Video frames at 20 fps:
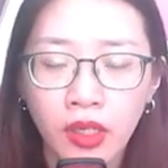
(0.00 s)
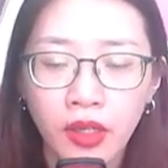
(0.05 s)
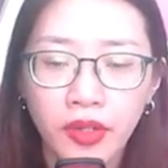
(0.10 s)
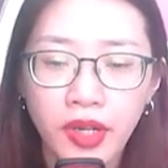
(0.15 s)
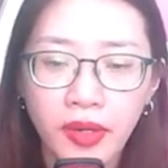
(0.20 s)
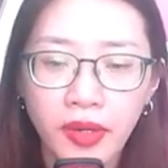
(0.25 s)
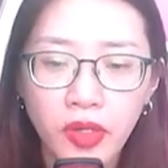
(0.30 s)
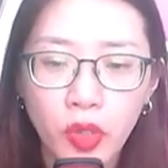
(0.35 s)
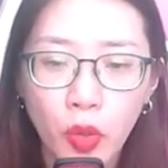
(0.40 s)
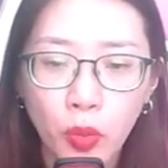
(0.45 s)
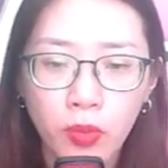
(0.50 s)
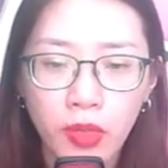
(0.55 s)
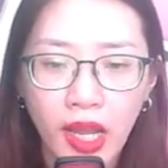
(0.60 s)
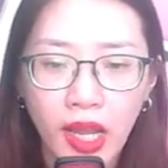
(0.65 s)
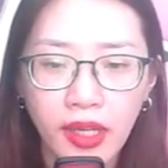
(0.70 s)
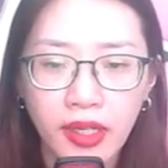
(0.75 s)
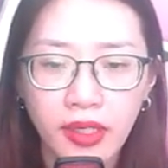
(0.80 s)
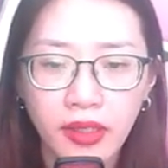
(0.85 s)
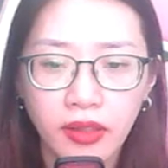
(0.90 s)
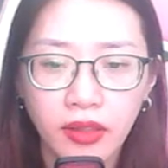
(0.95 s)
Đến lúc
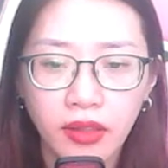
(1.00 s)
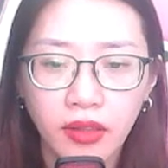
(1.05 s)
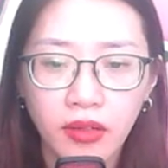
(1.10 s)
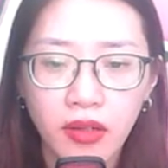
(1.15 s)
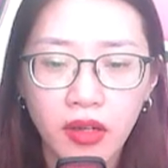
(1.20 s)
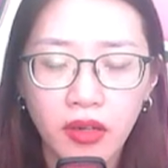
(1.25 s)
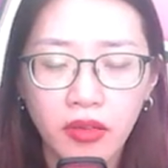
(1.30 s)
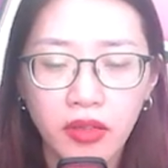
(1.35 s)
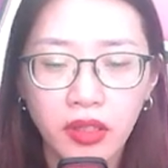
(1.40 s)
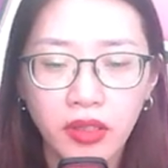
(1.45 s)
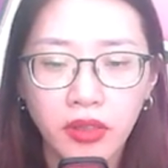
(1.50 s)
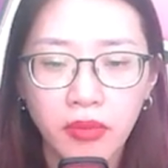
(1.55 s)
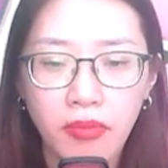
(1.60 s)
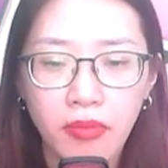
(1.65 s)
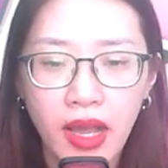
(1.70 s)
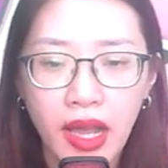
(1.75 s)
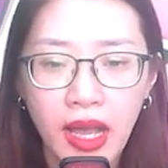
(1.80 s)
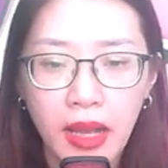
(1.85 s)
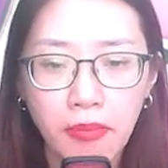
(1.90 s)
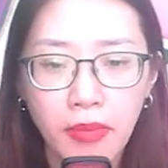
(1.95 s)
này, lực lượng
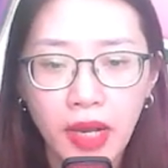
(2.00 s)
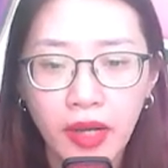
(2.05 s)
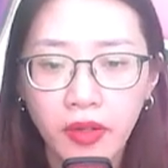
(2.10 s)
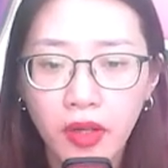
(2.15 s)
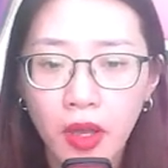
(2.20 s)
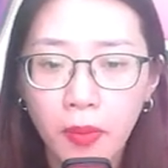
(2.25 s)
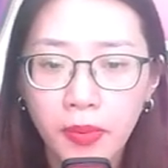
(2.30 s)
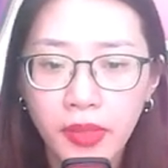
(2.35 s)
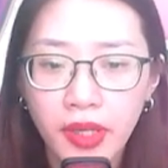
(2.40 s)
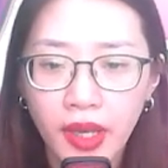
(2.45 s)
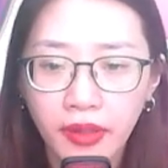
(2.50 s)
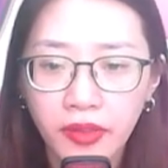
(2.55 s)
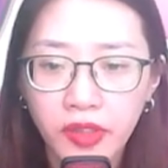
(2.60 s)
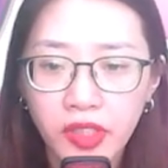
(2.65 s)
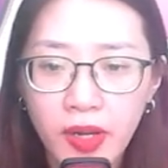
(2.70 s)
mà mặt ngấp nhặt